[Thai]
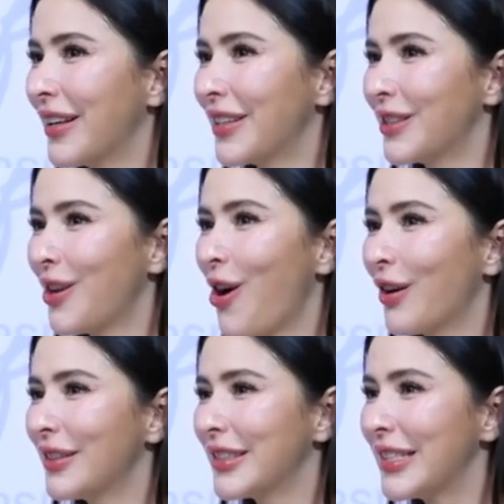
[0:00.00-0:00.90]
น้อง
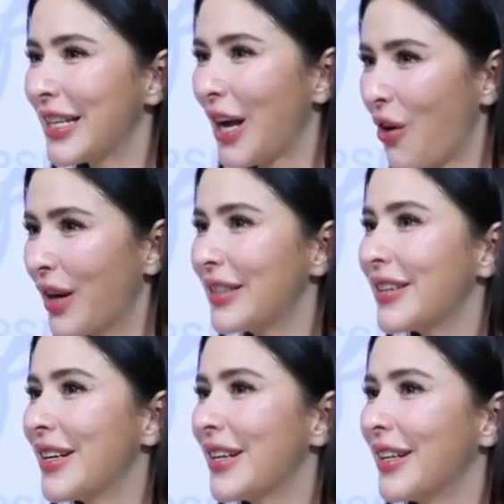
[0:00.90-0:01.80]
จริงๆเขาได้เจ
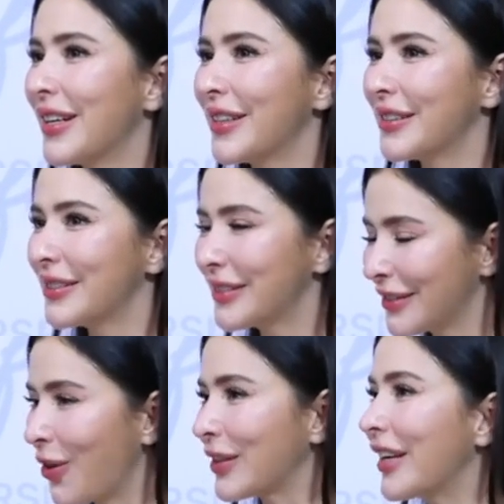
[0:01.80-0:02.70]
อ
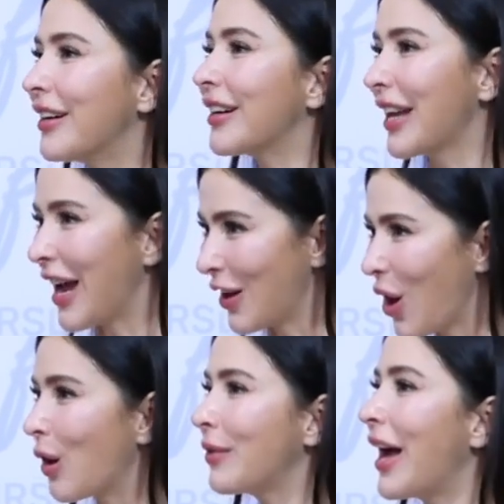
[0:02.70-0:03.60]
น้องต้าเหนิงหลายรอ
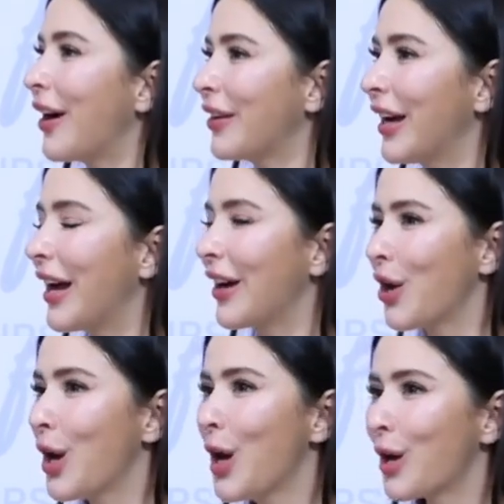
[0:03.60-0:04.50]
บแล้วนะคะก็
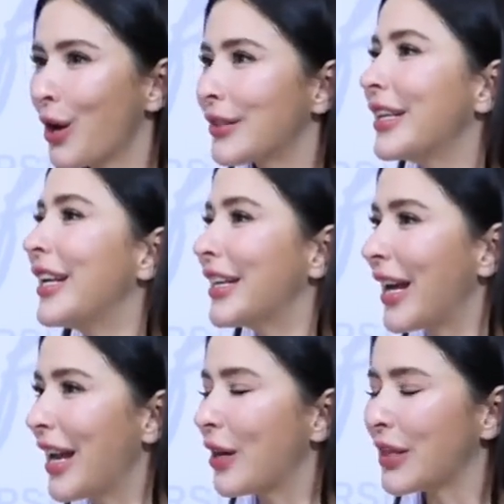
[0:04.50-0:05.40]
ก็สนิทกัน
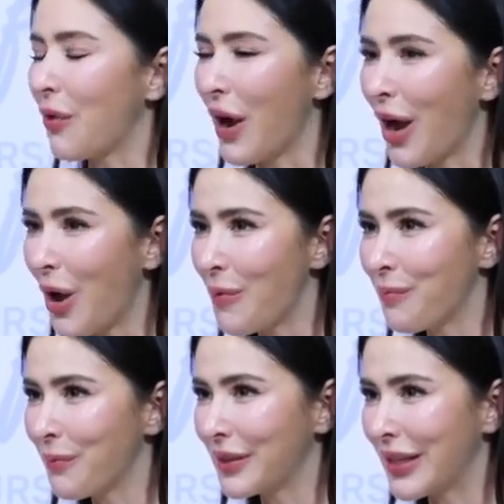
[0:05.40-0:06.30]
แล้วแต่ว่า
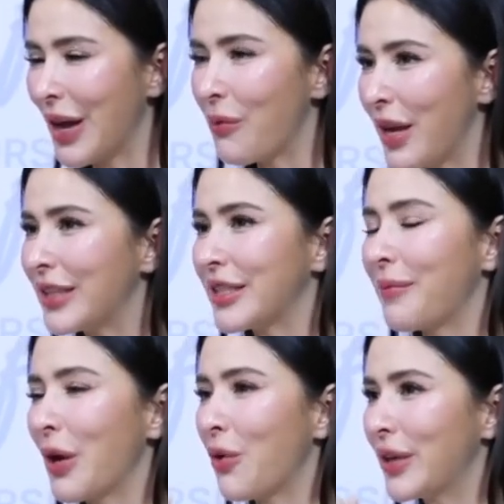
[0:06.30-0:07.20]
กวินจะเป็
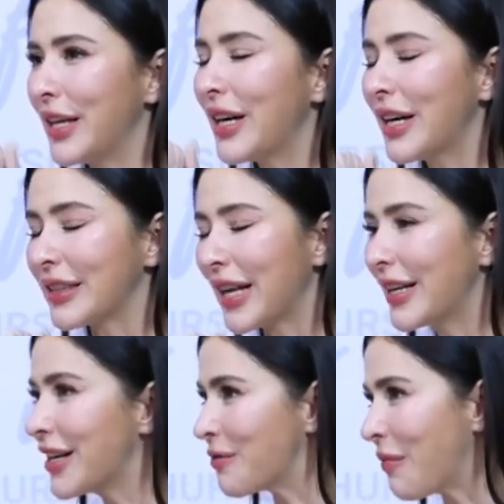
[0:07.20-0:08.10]
นคนที่เขินต้าเห
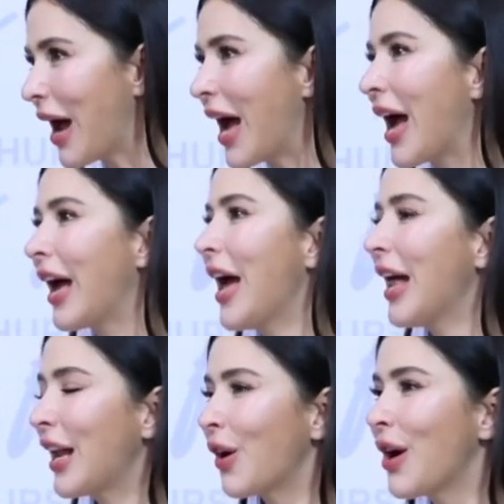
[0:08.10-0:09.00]
นิงมาก
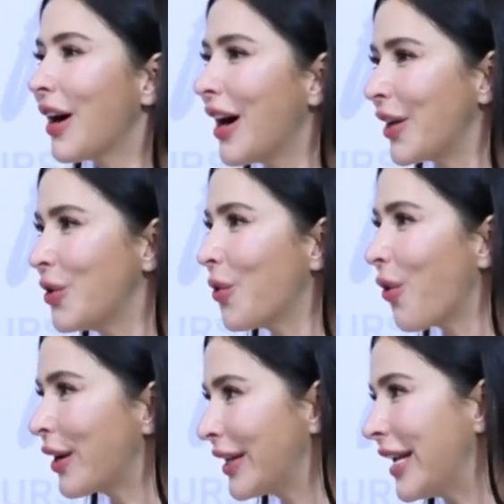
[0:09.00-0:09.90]
แล้วก็เขินอยู่ค
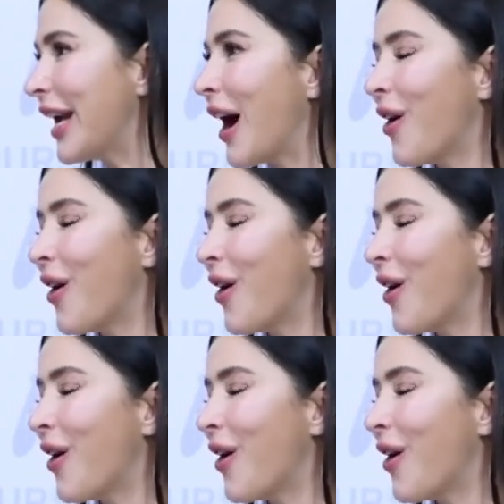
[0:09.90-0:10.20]
นเดียว